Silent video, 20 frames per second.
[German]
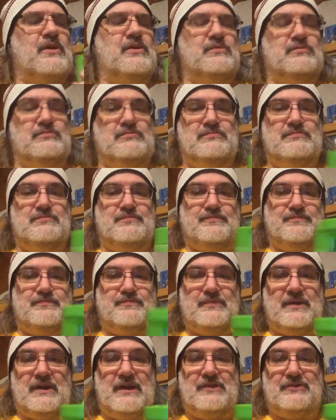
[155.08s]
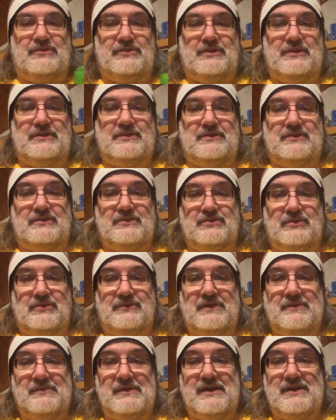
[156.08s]
Mhm. Also, dann
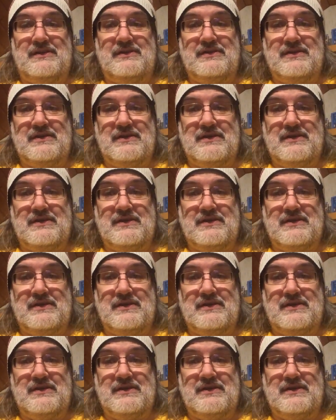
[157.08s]
gucken wir mal.